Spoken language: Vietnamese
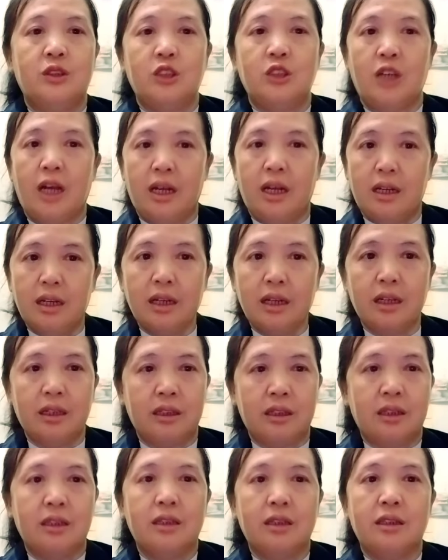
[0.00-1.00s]
chỉ hãy
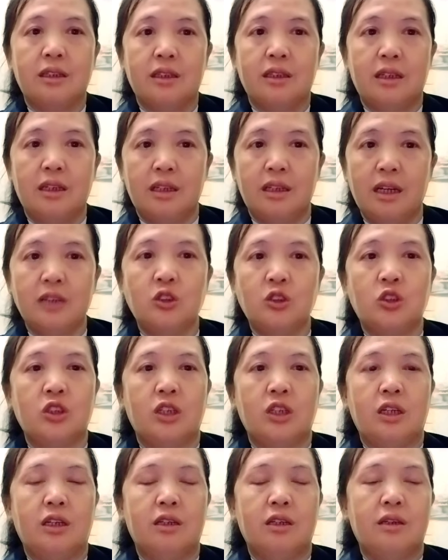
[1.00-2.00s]
nâng đã
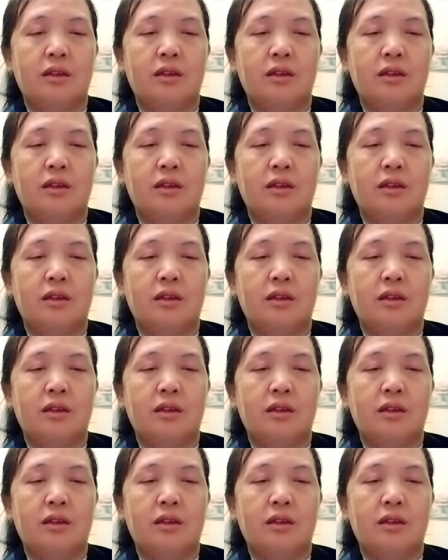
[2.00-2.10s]
chỉ